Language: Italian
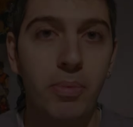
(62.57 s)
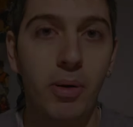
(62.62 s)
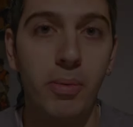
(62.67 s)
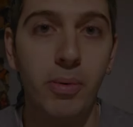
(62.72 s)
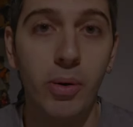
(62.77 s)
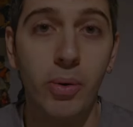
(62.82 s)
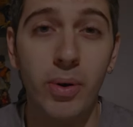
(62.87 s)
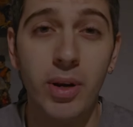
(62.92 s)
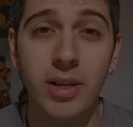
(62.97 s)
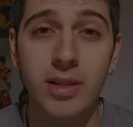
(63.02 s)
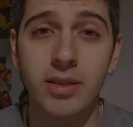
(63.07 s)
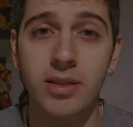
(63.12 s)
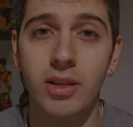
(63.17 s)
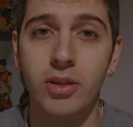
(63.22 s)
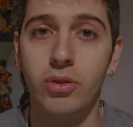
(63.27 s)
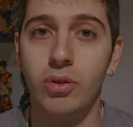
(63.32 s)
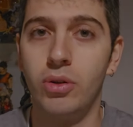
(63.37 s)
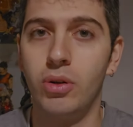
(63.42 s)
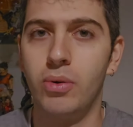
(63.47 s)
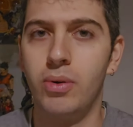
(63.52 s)
proprio queste
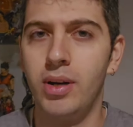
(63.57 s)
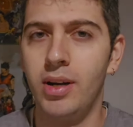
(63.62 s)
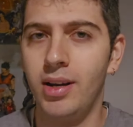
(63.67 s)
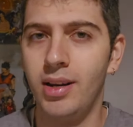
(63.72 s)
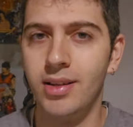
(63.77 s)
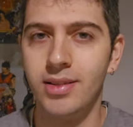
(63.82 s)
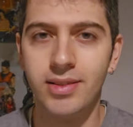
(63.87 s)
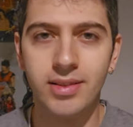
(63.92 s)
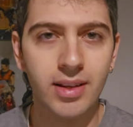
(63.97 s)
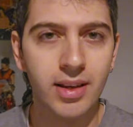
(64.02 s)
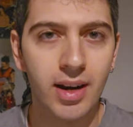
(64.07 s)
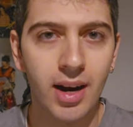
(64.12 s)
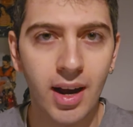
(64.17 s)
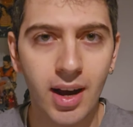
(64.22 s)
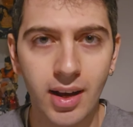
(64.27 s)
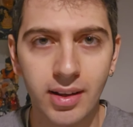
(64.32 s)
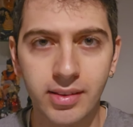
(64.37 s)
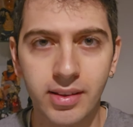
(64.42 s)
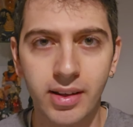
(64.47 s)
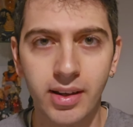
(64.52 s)
sono quelle
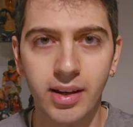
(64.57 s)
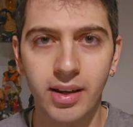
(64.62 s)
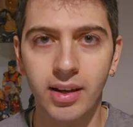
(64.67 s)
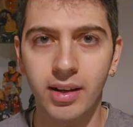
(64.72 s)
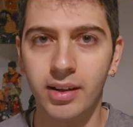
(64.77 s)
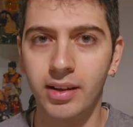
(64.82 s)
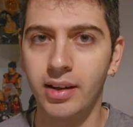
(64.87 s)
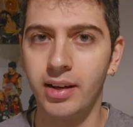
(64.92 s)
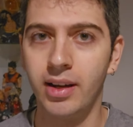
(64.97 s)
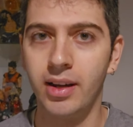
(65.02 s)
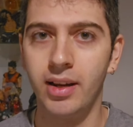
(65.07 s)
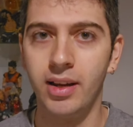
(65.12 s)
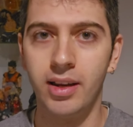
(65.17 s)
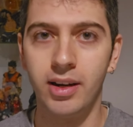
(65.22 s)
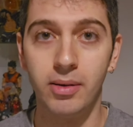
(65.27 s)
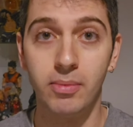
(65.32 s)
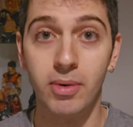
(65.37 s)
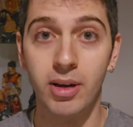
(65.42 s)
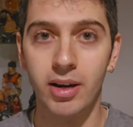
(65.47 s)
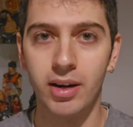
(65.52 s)
serate che
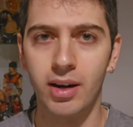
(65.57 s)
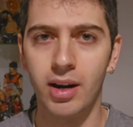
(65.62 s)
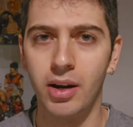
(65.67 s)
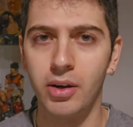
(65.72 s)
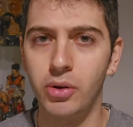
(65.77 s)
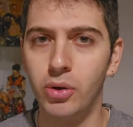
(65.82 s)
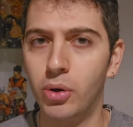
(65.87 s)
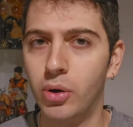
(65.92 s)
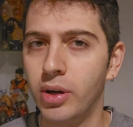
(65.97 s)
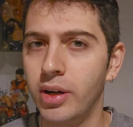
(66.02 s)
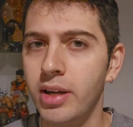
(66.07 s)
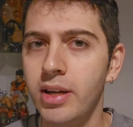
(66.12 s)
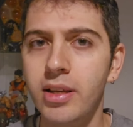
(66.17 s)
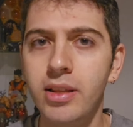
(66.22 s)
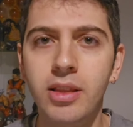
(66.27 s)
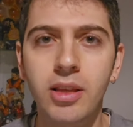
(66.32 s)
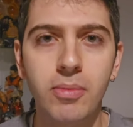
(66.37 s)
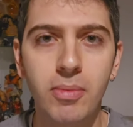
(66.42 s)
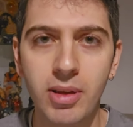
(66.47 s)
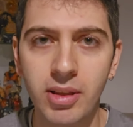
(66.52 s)
rimarranno
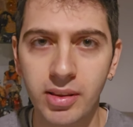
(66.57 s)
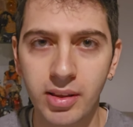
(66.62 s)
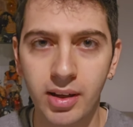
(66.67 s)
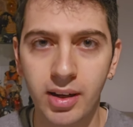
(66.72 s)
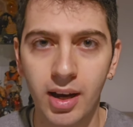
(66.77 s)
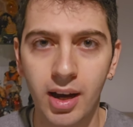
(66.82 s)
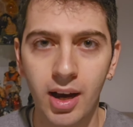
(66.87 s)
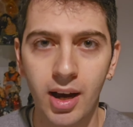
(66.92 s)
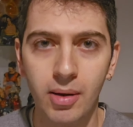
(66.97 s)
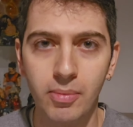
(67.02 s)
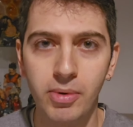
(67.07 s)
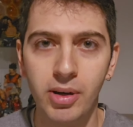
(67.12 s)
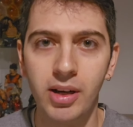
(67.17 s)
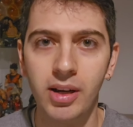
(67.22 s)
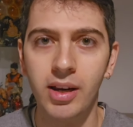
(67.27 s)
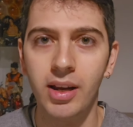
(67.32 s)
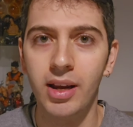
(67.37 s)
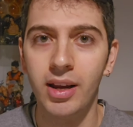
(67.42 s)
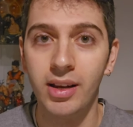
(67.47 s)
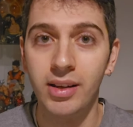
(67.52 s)

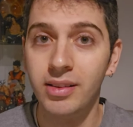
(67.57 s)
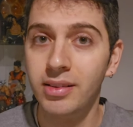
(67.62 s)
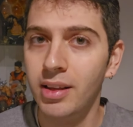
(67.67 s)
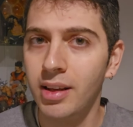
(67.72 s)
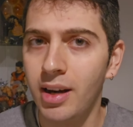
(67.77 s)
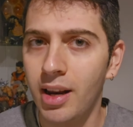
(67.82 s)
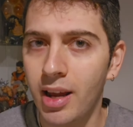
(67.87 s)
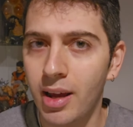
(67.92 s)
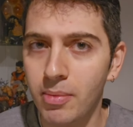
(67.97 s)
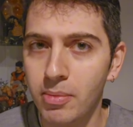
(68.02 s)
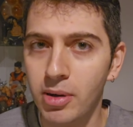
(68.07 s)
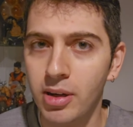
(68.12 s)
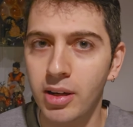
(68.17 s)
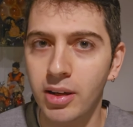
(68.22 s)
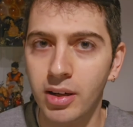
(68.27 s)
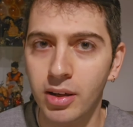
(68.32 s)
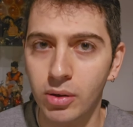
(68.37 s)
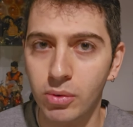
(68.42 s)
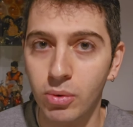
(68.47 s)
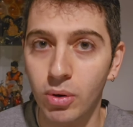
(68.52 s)
indimenticabili e indelebili
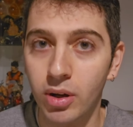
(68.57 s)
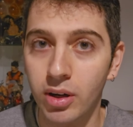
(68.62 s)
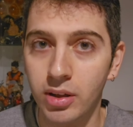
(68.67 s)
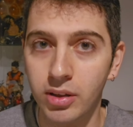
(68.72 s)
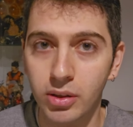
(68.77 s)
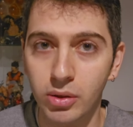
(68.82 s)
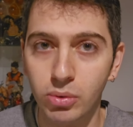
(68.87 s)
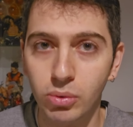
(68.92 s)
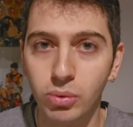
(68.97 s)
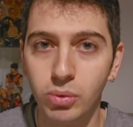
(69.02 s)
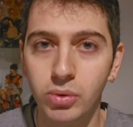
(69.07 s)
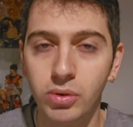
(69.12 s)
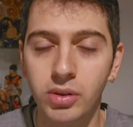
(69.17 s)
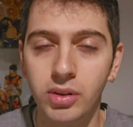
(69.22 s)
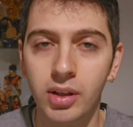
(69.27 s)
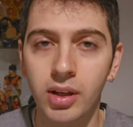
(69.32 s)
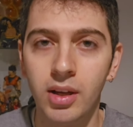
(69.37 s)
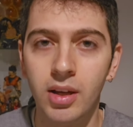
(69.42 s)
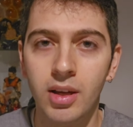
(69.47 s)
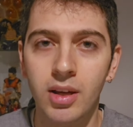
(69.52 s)
nel cuore di
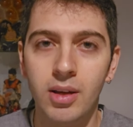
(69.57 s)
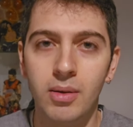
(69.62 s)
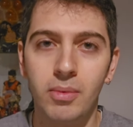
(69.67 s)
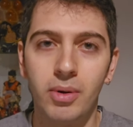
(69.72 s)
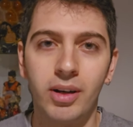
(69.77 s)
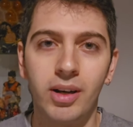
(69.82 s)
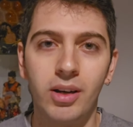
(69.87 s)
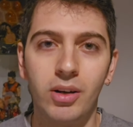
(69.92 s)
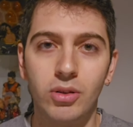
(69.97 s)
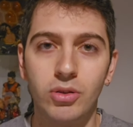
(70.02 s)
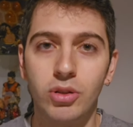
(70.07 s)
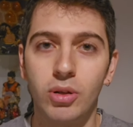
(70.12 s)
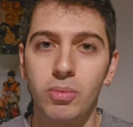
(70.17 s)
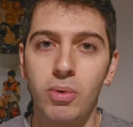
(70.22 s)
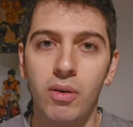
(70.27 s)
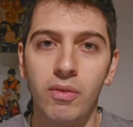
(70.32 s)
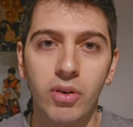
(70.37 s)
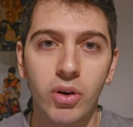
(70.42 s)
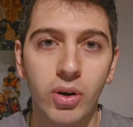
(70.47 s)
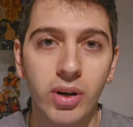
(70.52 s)
tutti. Il nostro
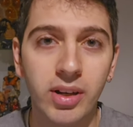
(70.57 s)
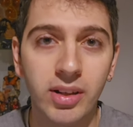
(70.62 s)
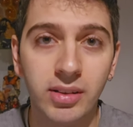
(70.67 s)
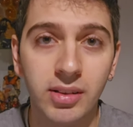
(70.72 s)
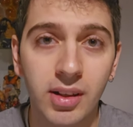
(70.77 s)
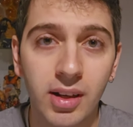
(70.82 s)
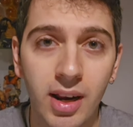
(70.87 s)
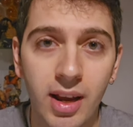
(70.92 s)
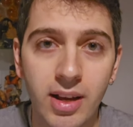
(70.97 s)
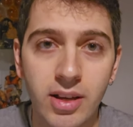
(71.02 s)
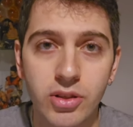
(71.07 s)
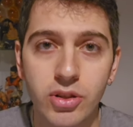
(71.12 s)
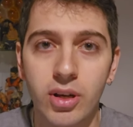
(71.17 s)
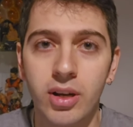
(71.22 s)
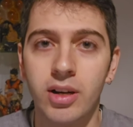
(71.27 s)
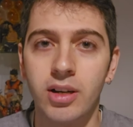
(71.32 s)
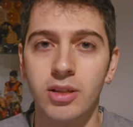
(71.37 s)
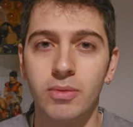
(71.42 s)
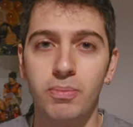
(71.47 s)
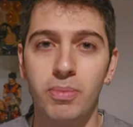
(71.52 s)
povero Hit
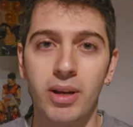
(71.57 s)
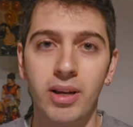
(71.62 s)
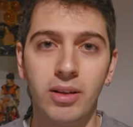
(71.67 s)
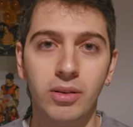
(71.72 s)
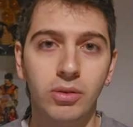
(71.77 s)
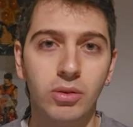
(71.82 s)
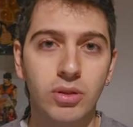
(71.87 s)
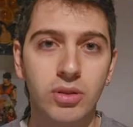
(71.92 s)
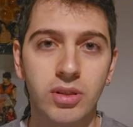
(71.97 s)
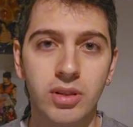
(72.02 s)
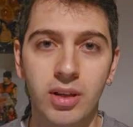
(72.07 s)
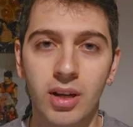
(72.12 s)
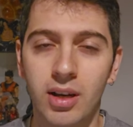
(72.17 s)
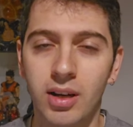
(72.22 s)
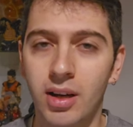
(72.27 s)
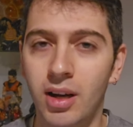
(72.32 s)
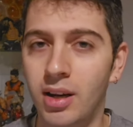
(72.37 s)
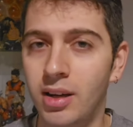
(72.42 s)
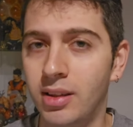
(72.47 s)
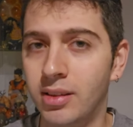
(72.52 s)
Ledger, spentosi
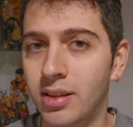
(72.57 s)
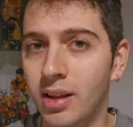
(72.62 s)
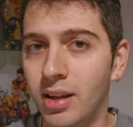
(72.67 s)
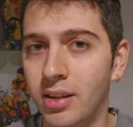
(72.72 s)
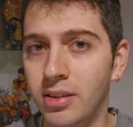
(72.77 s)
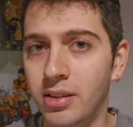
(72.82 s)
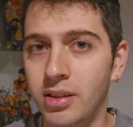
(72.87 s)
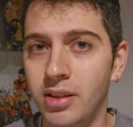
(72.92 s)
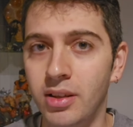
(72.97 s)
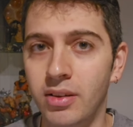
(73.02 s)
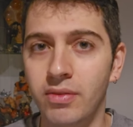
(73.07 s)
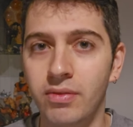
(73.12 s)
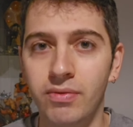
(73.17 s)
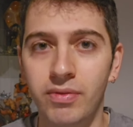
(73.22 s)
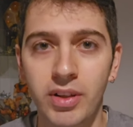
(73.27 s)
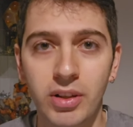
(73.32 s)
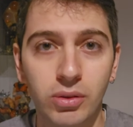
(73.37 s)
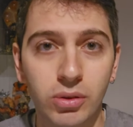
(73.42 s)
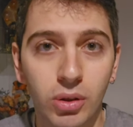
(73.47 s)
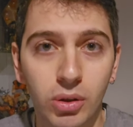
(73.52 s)
all'età di
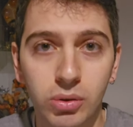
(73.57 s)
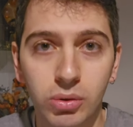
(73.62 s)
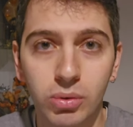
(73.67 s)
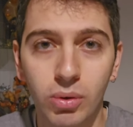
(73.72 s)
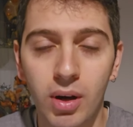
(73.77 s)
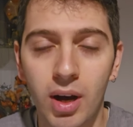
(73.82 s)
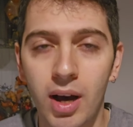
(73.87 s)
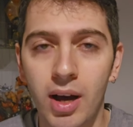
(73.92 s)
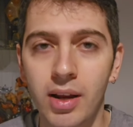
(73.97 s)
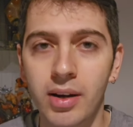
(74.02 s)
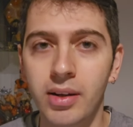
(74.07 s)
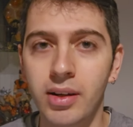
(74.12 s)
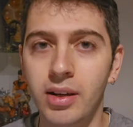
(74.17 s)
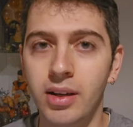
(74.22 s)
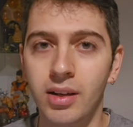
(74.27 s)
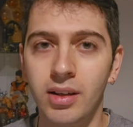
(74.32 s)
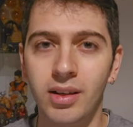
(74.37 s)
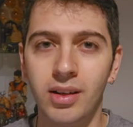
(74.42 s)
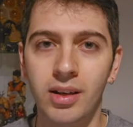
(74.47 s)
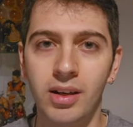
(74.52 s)
28
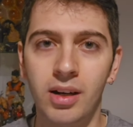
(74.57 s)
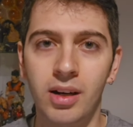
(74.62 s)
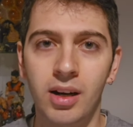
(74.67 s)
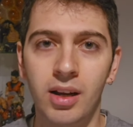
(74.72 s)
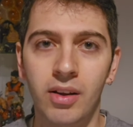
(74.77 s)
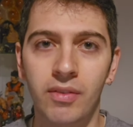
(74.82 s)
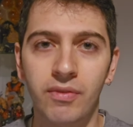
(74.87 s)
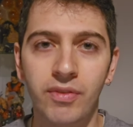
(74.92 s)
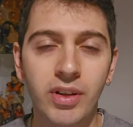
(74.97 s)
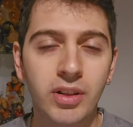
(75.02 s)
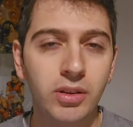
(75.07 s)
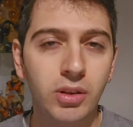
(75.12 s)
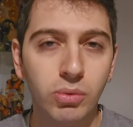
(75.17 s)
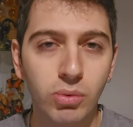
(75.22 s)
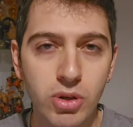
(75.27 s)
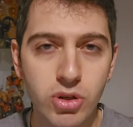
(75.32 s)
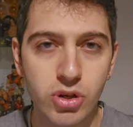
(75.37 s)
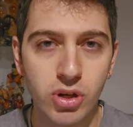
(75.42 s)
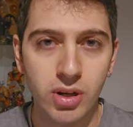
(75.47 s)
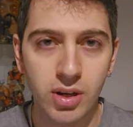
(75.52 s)
anni il
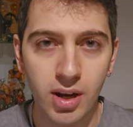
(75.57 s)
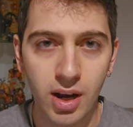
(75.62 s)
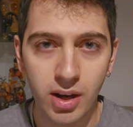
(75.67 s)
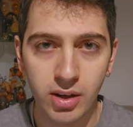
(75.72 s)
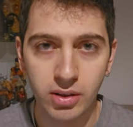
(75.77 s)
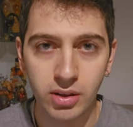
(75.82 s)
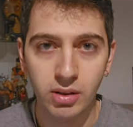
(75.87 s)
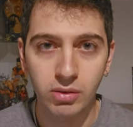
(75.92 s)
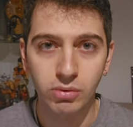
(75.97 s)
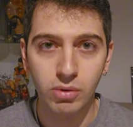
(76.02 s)
22 gennaio del